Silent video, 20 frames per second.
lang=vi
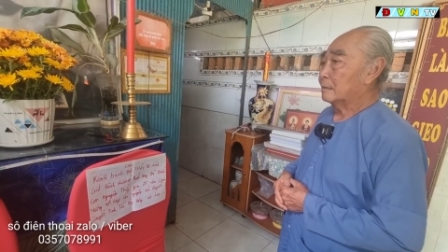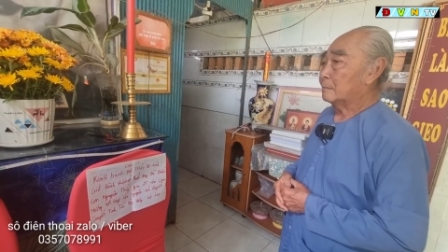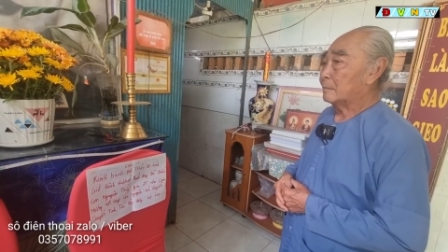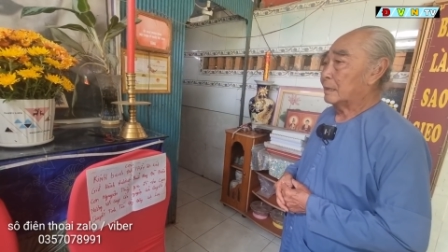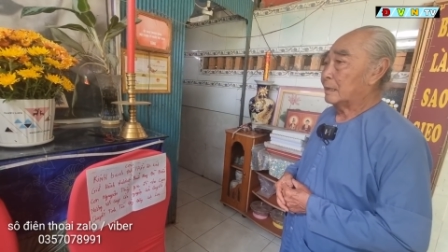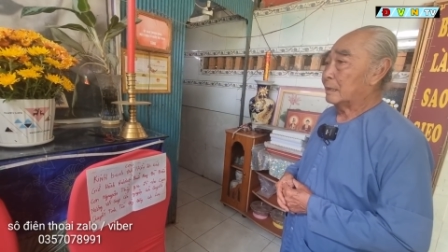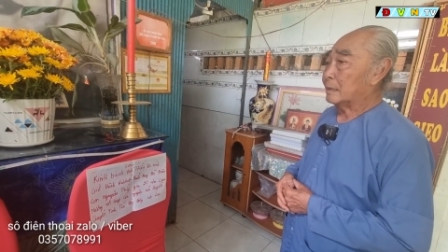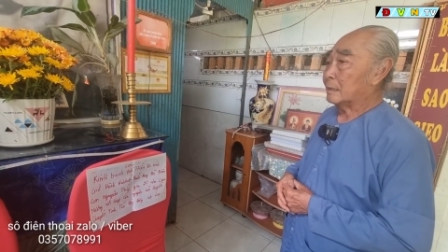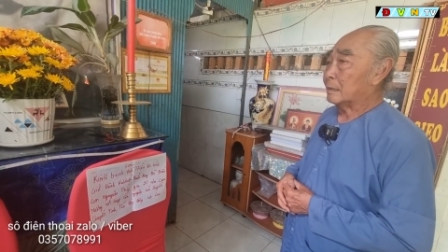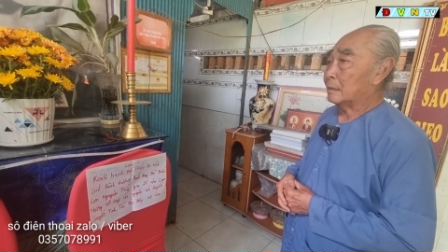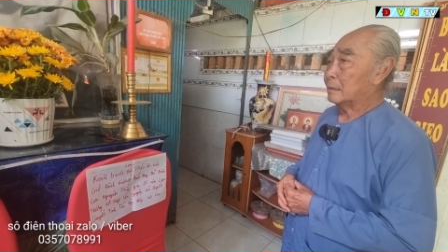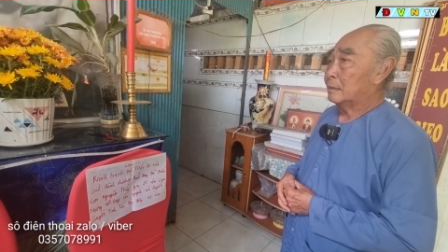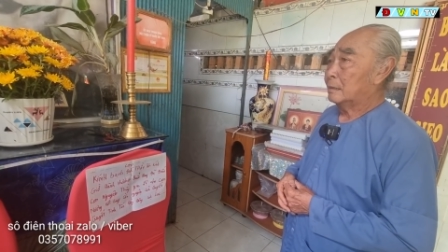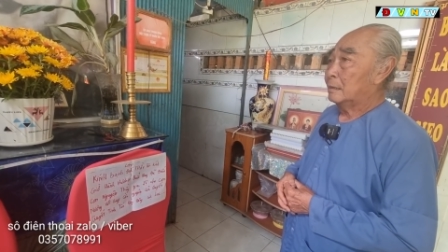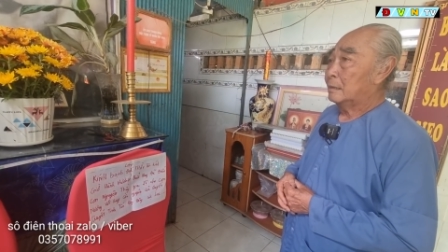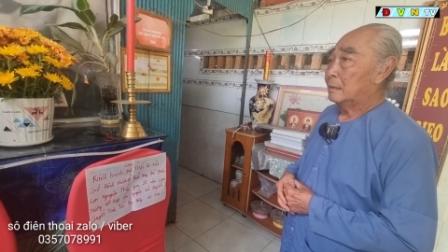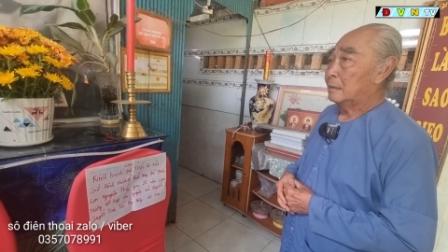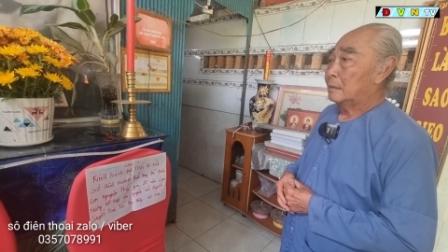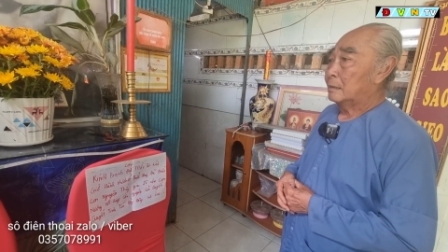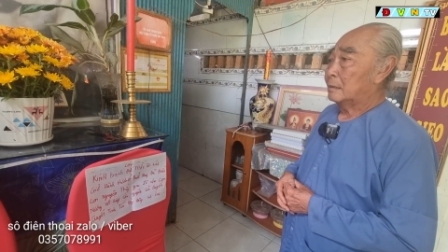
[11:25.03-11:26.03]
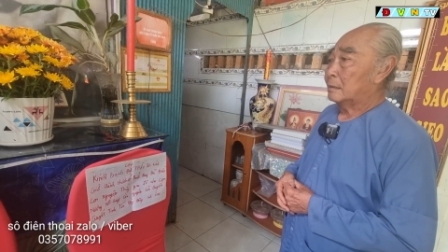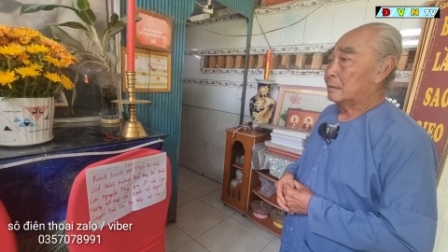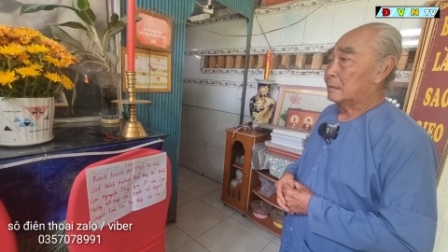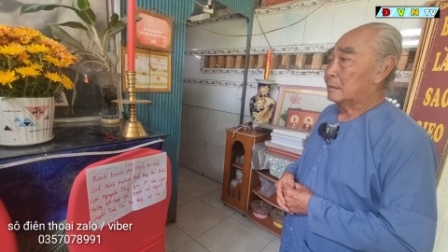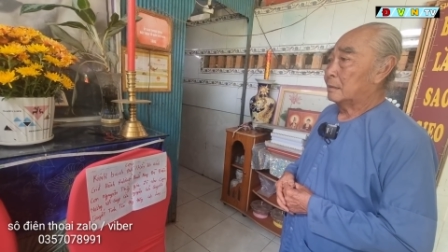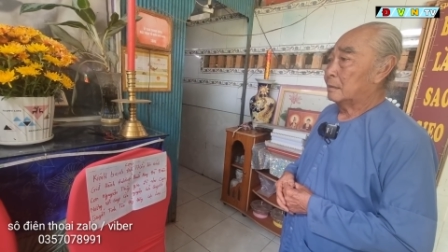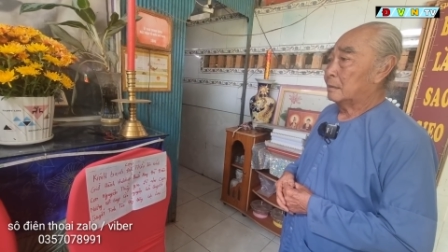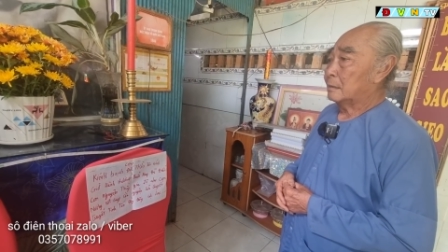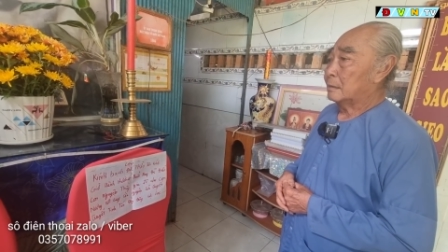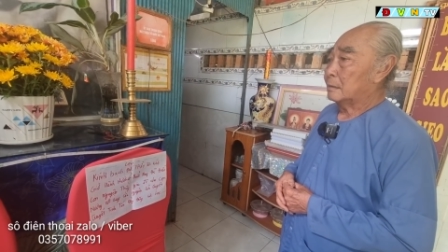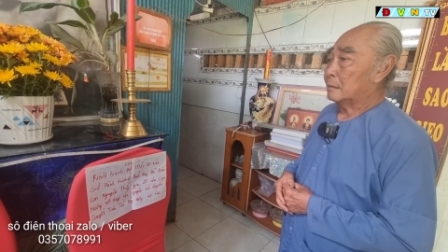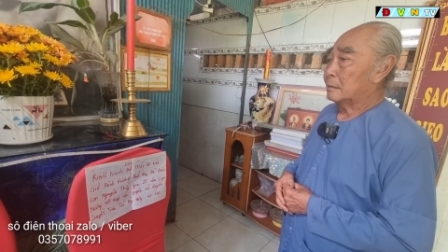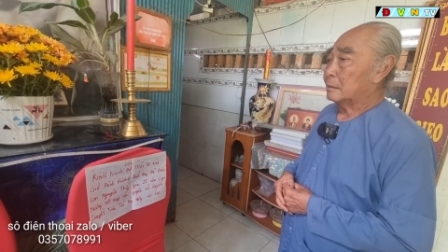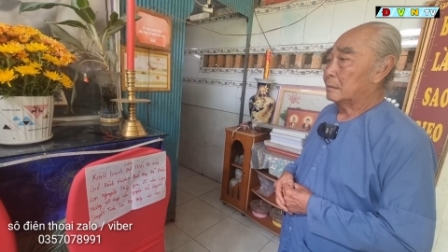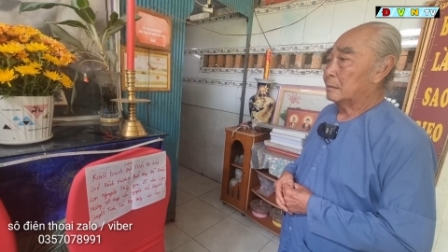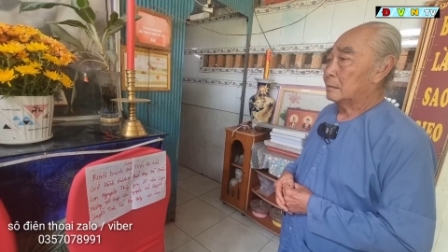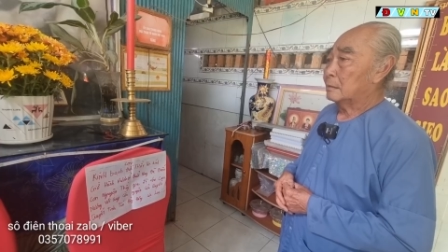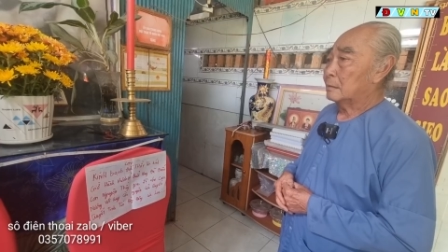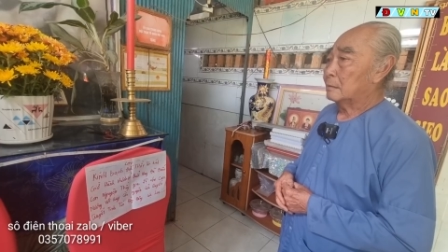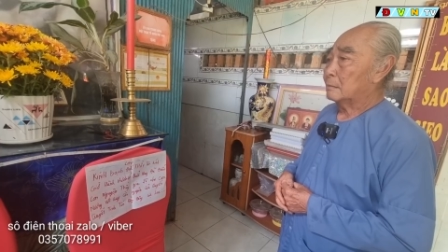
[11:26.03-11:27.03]
mà à,
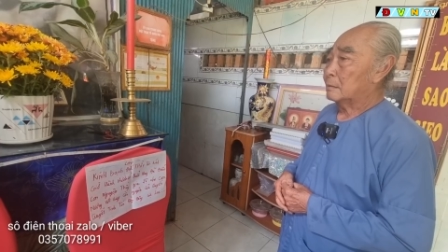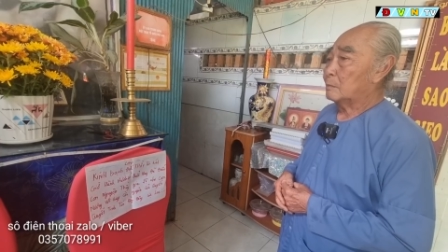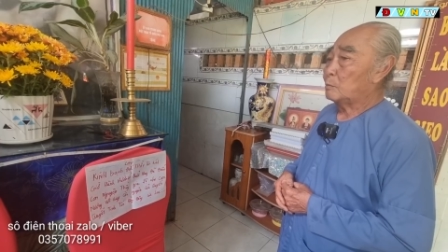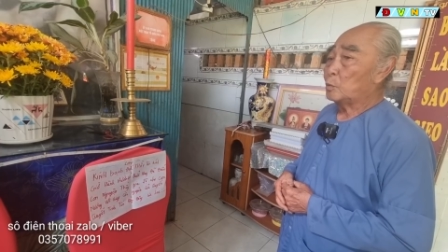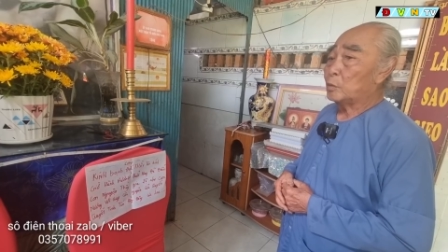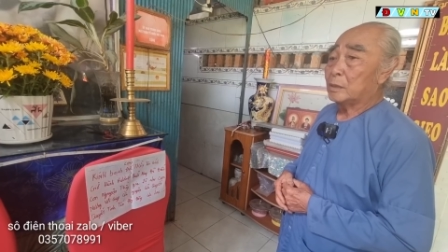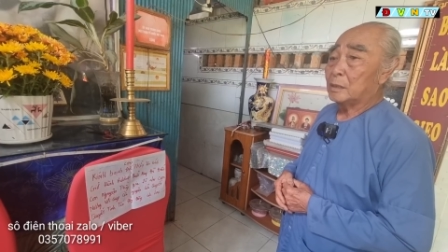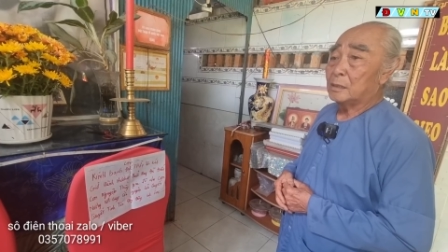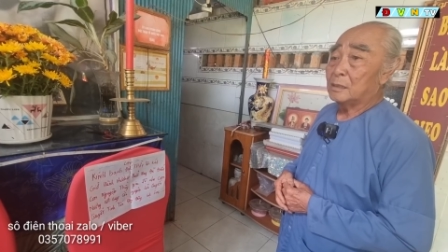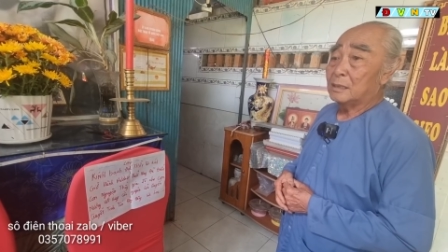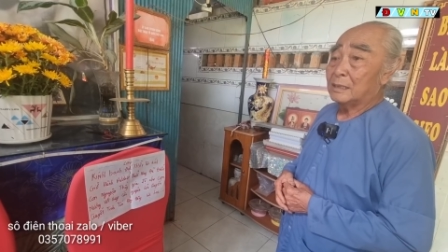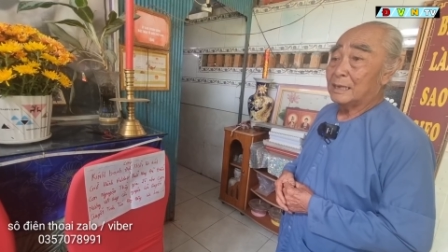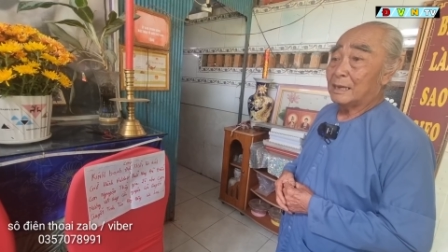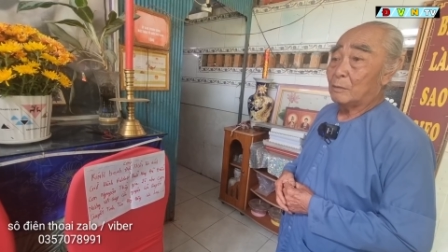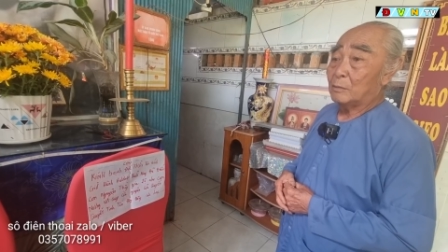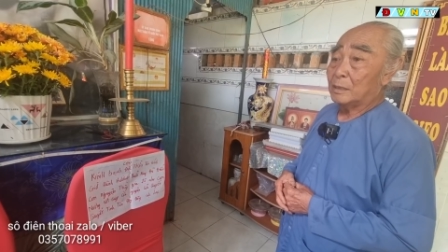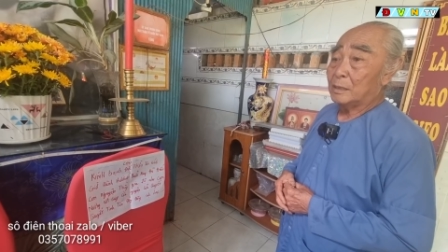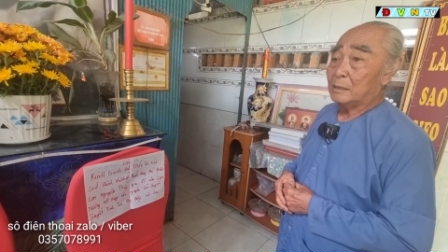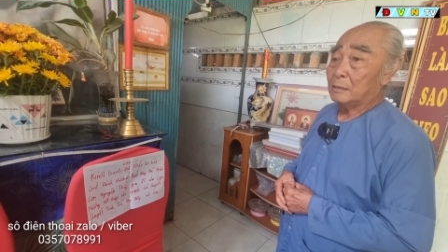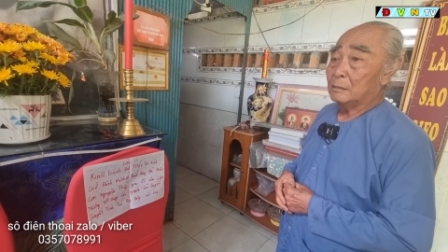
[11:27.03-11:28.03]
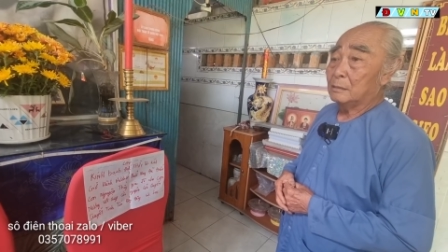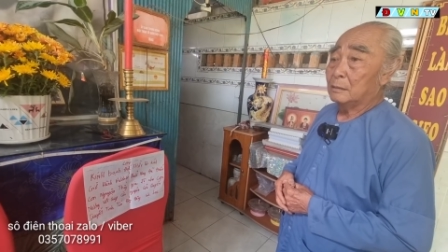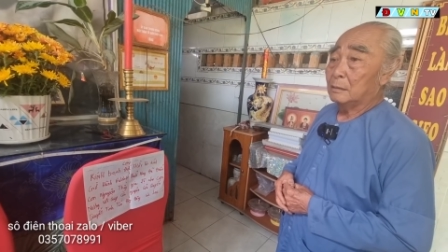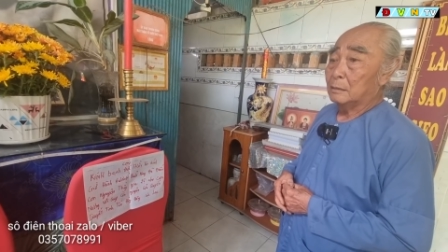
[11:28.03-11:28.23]
cái mùi hương ở đâu đó yeah.